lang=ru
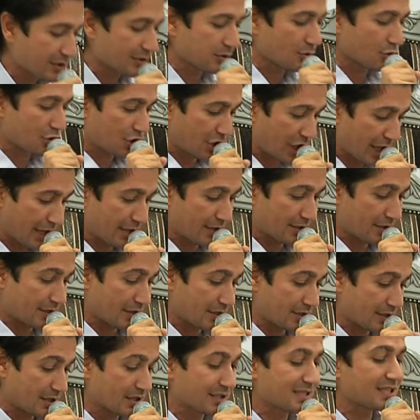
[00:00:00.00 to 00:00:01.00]

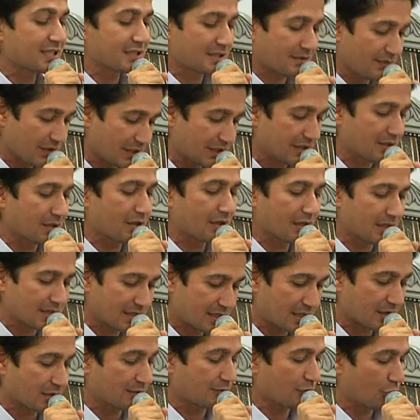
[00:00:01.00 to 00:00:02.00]
случайности действительно
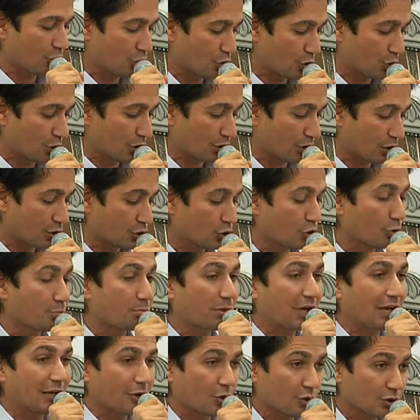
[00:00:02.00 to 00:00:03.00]
летел в Нью-Йорк, но
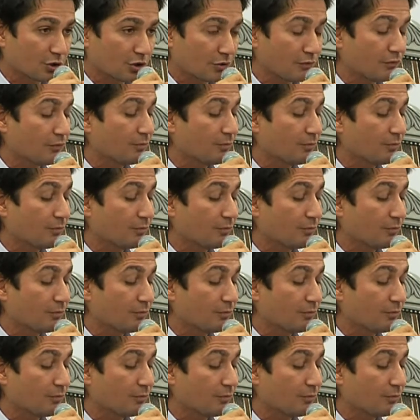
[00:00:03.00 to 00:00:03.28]
пролетом,